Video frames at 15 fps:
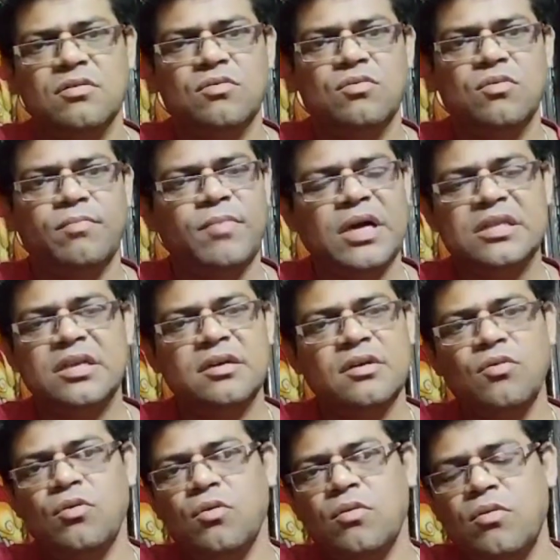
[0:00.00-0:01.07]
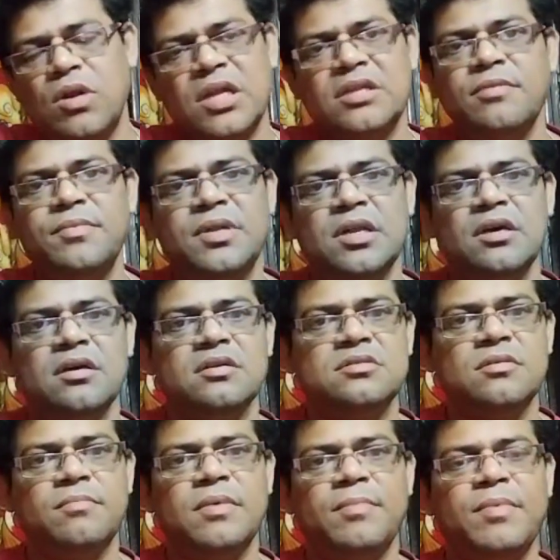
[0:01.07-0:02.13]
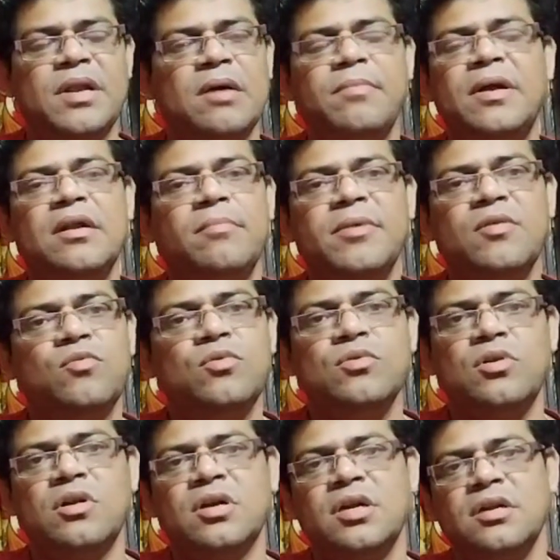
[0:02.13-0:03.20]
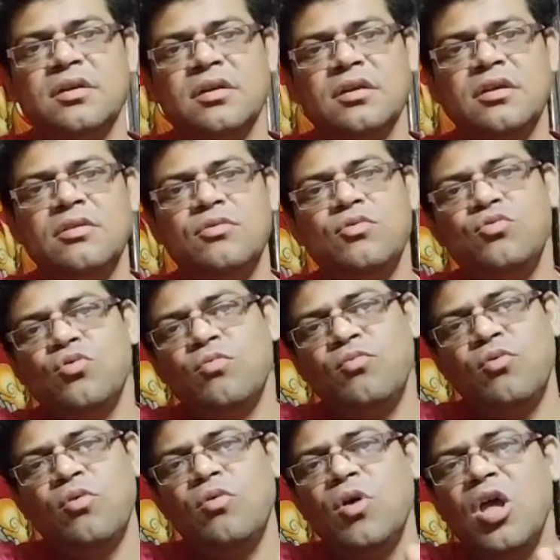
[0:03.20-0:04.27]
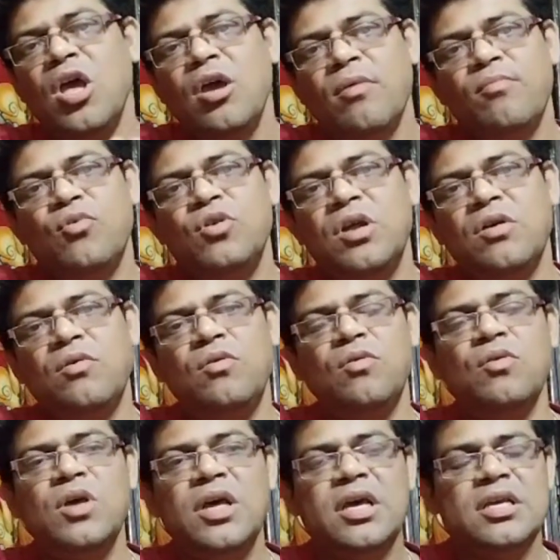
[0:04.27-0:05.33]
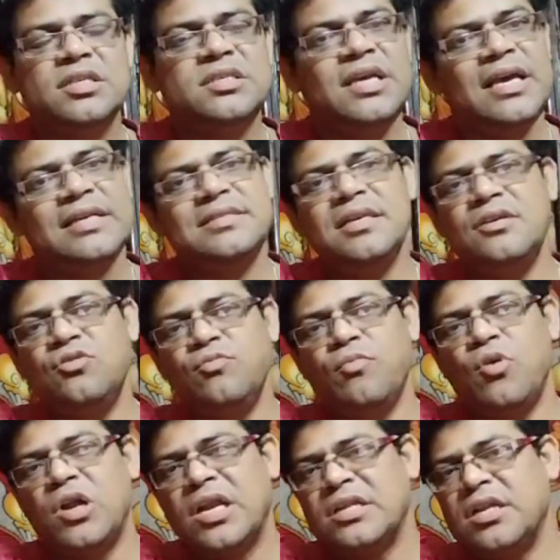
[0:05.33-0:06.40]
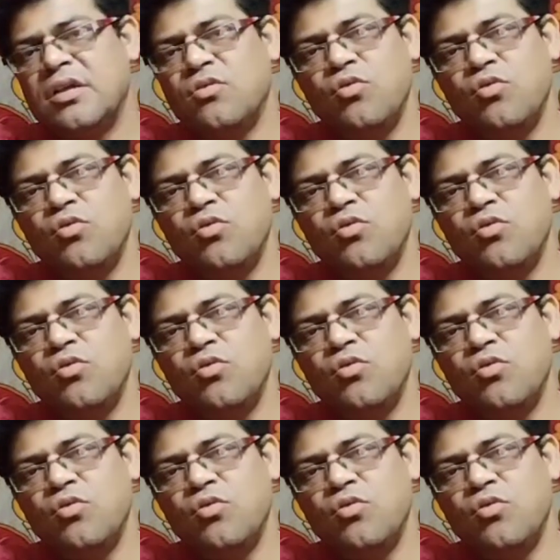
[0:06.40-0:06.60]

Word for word: মাথায় ঘোলাতামই না এসব ব্যাপার আমার আমার কোনো দরকার নেই কিন্তু তবুও মনে হলো যে এসে একটু বলাটা খুবই